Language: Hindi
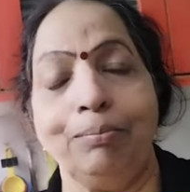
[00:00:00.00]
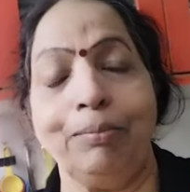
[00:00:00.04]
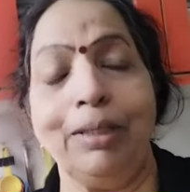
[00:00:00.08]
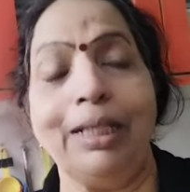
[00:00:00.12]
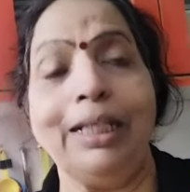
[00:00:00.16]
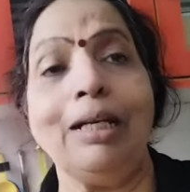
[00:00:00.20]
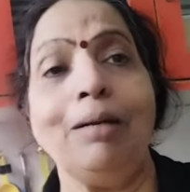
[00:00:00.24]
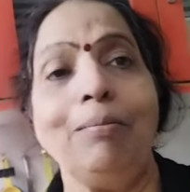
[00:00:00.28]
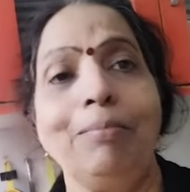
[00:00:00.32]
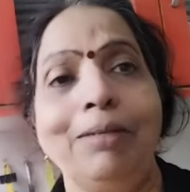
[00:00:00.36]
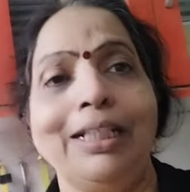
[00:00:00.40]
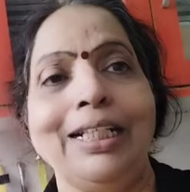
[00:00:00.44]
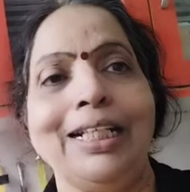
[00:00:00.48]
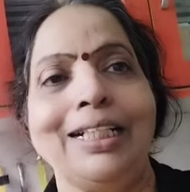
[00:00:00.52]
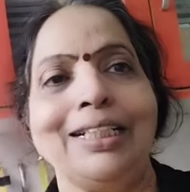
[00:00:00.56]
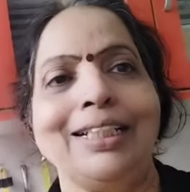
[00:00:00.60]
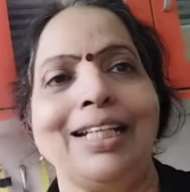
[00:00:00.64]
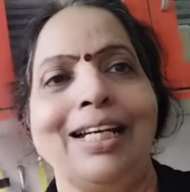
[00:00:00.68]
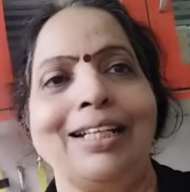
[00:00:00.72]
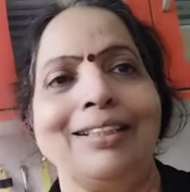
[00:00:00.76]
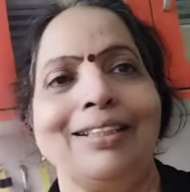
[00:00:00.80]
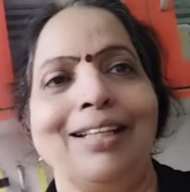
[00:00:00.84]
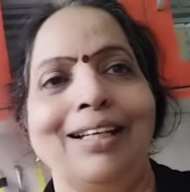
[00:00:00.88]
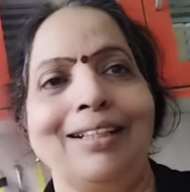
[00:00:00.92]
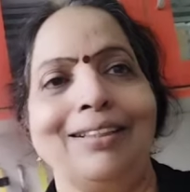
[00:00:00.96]
मेरा बेटा
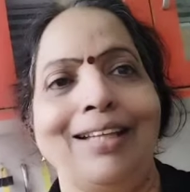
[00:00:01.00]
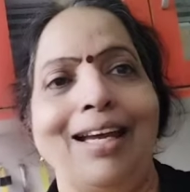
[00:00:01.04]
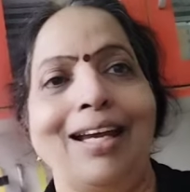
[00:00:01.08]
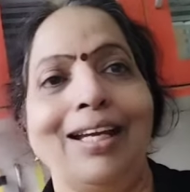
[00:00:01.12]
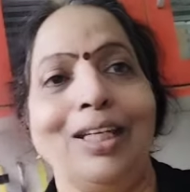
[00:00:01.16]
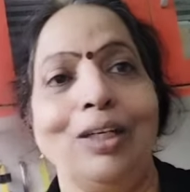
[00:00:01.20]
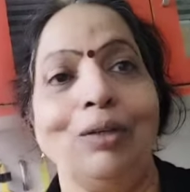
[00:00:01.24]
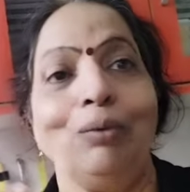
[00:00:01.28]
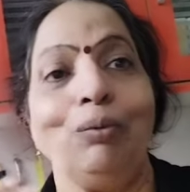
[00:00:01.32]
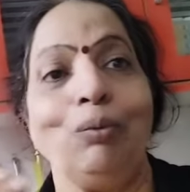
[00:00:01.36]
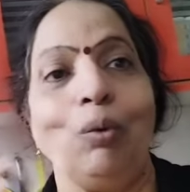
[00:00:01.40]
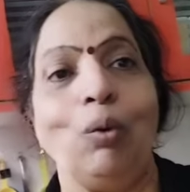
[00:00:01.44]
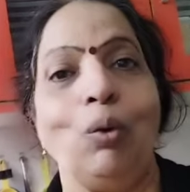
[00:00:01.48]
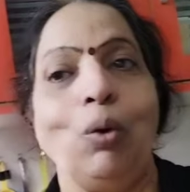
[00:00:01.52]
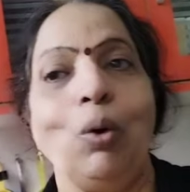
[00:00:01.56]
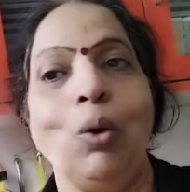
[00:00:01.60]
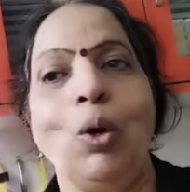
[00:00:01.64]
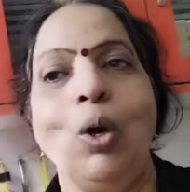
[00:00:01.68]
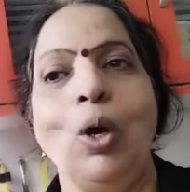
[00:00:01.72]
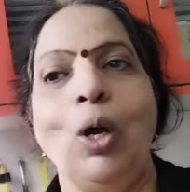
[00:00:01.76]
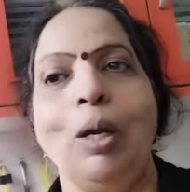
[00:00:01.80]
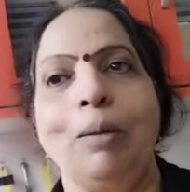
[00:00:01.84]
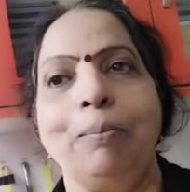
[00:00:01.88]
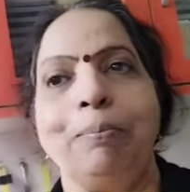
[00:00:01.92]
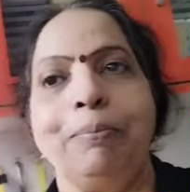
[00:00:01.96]
चाहता था कि वो
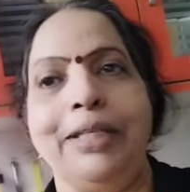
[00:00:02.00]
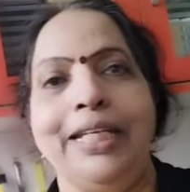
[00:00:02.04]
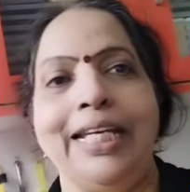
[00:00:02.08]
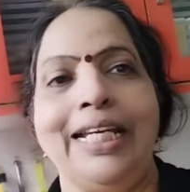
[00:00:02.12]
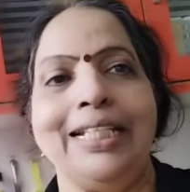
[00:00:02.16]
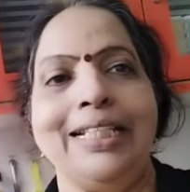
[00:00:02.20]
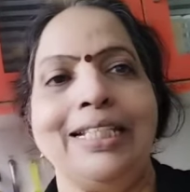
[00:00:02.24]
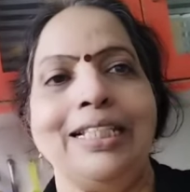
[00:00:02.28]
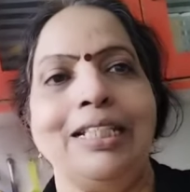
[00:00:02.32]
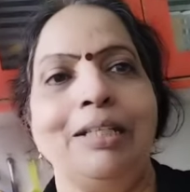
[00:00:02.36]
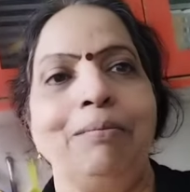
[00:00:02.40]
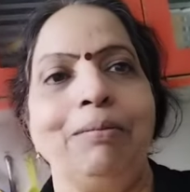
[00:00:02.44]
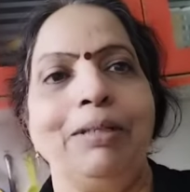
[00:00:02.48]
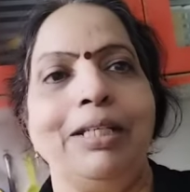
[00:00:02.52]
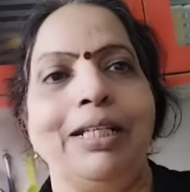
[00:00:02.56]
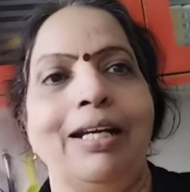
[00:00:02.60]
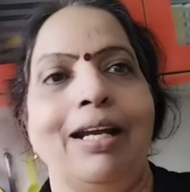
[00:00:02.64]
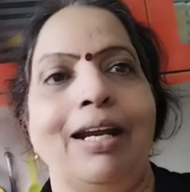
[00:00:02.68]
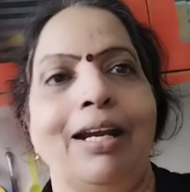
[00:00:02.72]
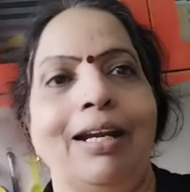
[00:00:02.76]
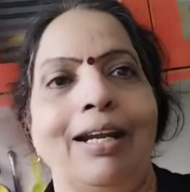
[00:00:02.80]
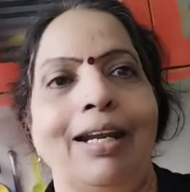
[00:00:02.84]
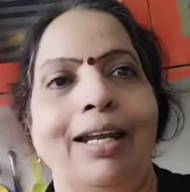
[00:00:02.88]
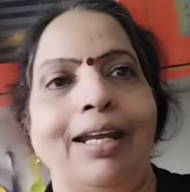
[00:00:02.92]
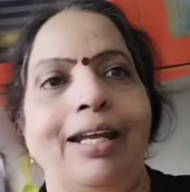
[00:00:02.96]
पीएचडी भी
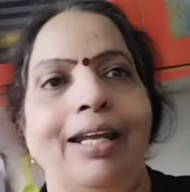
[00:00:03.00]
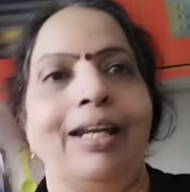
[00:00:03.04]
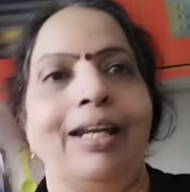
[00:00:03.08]
कर ले